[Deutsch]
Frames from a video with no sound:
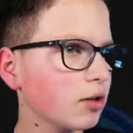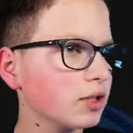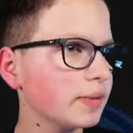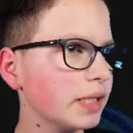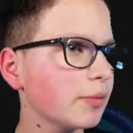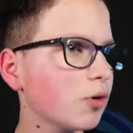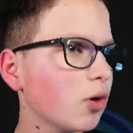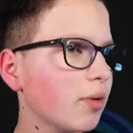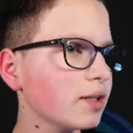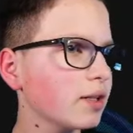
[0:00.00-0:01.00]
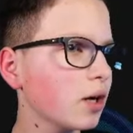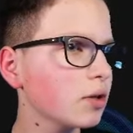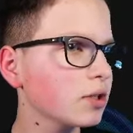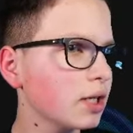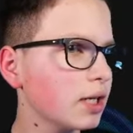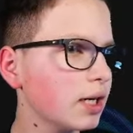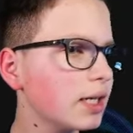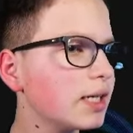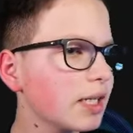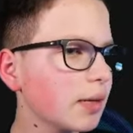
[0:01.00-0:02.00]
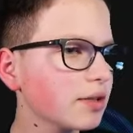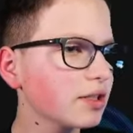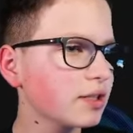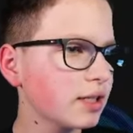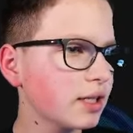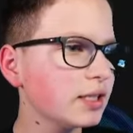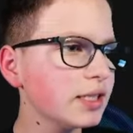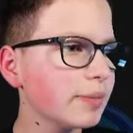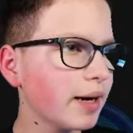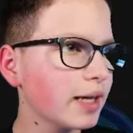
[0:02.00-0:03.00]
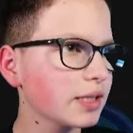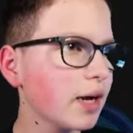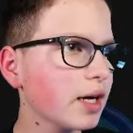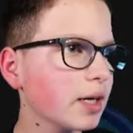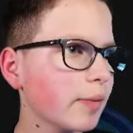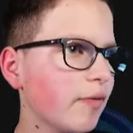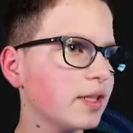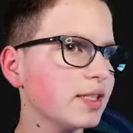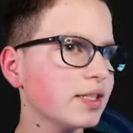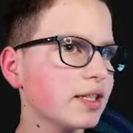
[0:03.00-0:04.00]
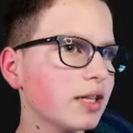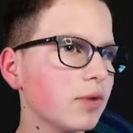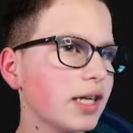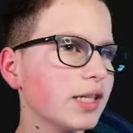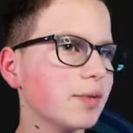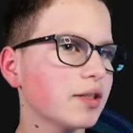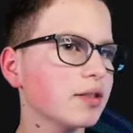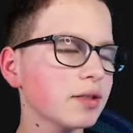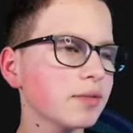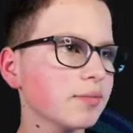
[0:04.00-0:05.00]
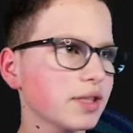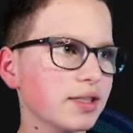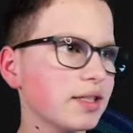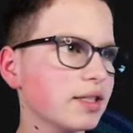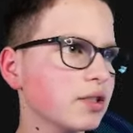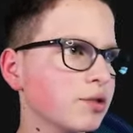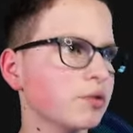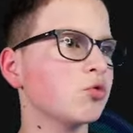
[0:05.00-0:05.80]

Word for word: ich hier mal eure Platte raus. Da müsst ihr jetzt dann halt hier passend machen. In meinem Fall ist jetzt halt nur eine Platte drin. Das ist halt hier nur so eine